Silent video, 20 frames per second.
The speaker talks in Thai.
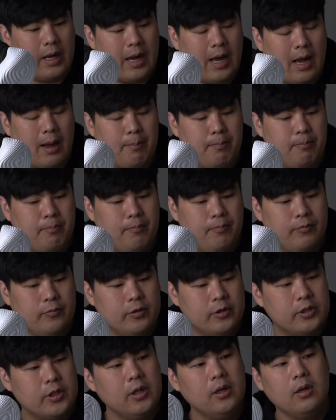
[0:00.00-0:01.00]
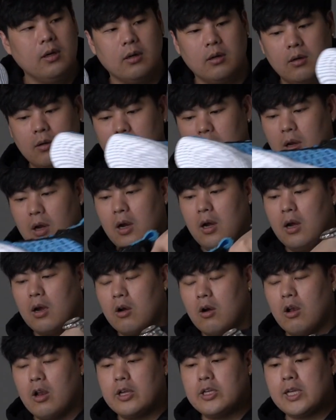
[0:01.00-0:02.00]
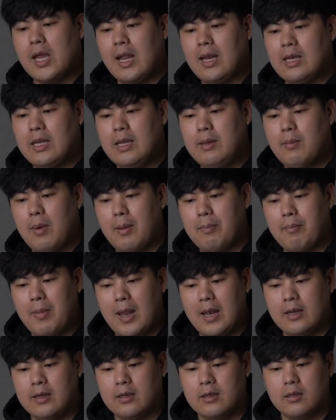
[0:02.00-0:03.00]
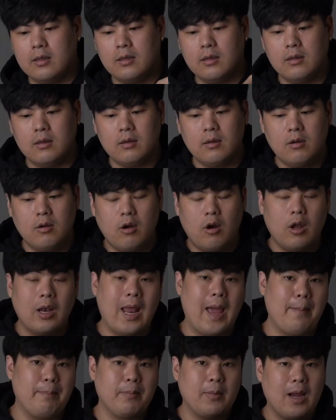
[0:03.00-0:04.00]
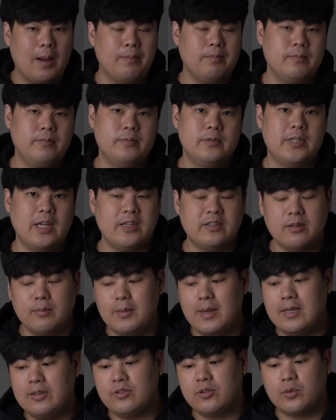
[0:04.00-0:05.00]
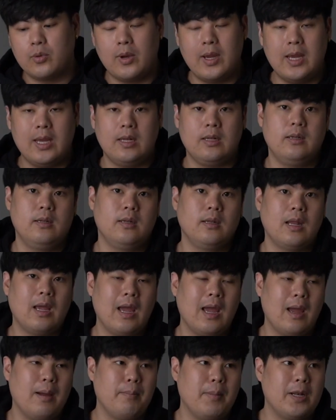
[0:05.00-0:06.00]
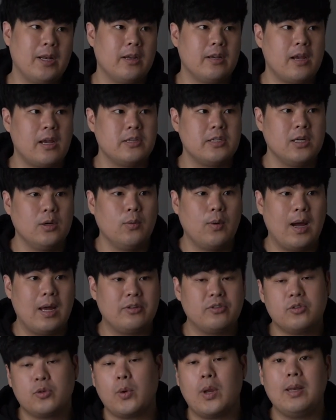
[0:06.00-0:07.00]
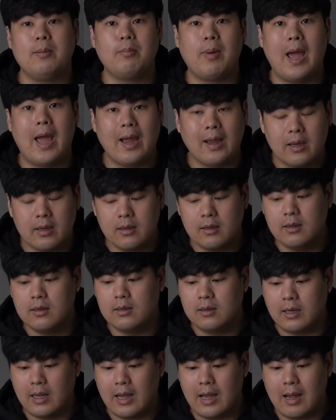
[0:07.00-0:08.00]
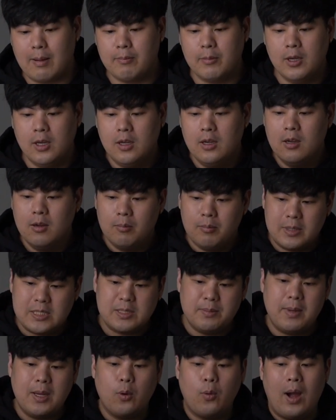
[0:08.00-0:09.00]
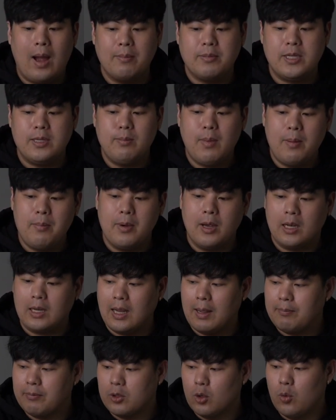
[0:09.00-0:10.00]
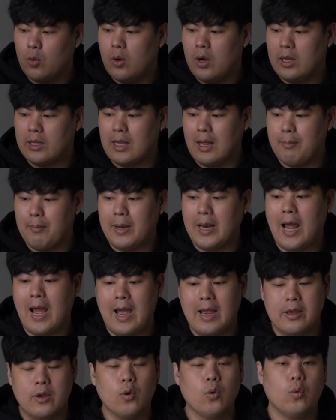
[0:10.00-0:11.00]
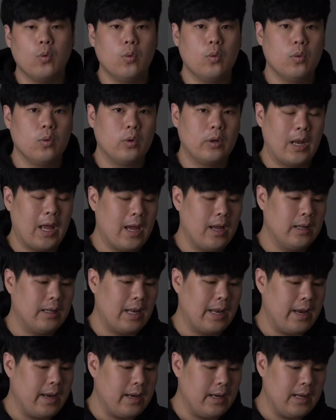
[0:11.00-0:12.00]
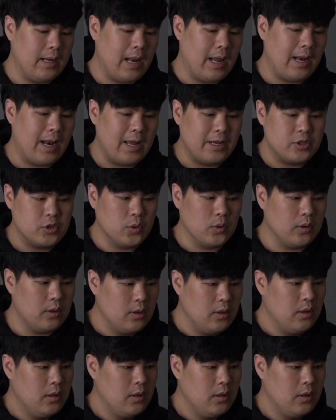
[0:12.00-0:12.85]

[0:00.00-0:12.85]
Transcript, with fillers: นะครับ ซึ่งเอ่อคอลเลกชันที่มันเป็นคอลแลบกับ Sesame Street นะฮะมันจะใช้ชื่อว่า Street Pack นะครับมันจะมีความที่ไม่เหมือนกับตัวธรรมดาอยู่นะในหลายๆจุด